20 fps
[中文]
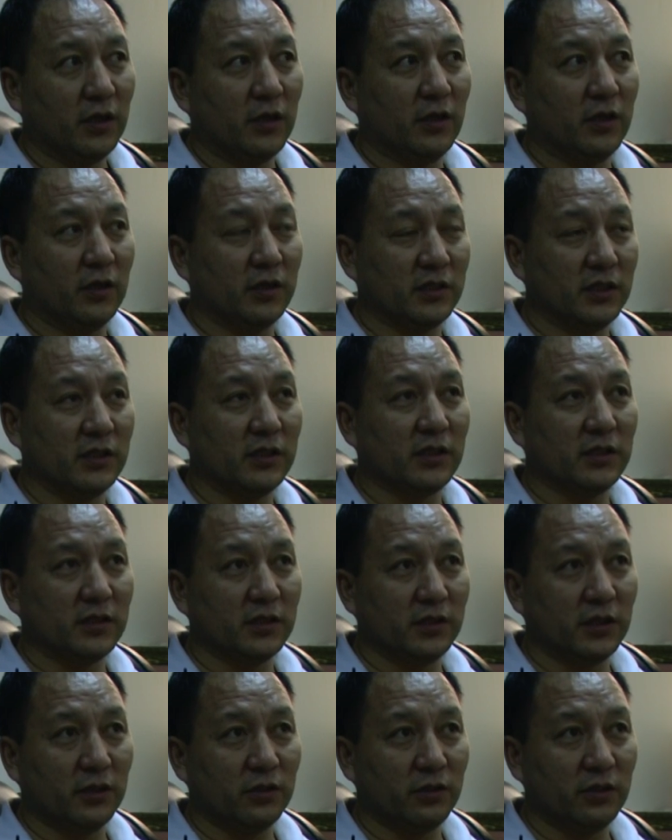呃，现在
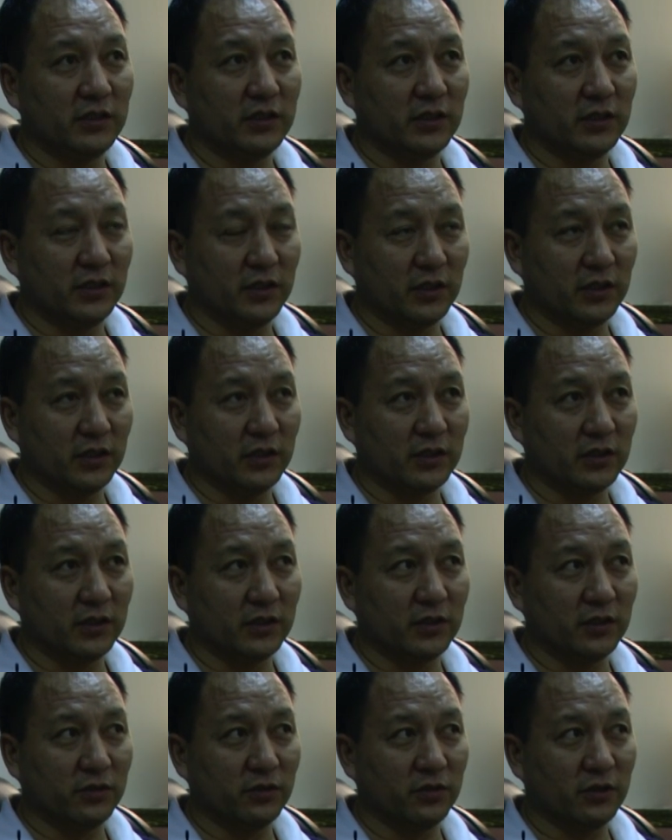正在推行一个政
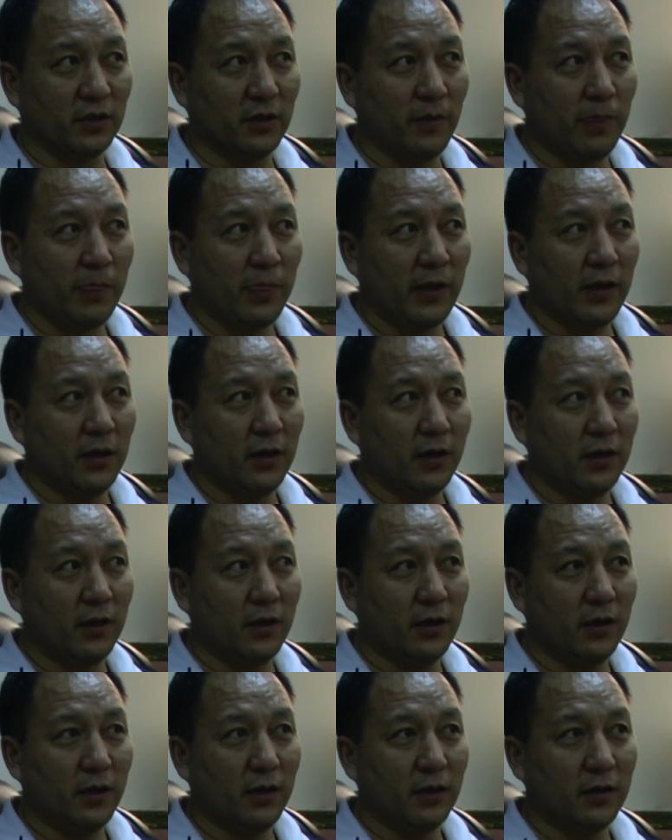策，就是说，
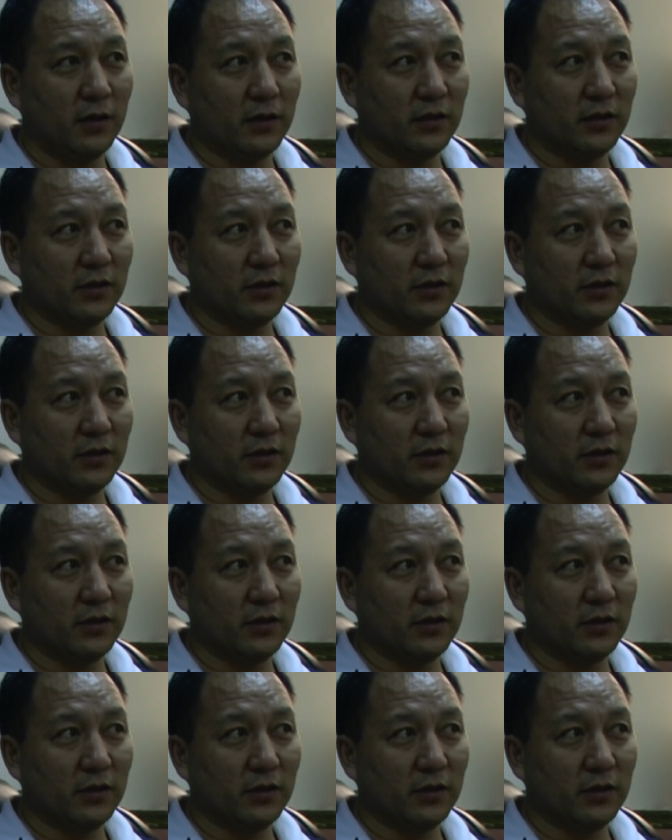嗯，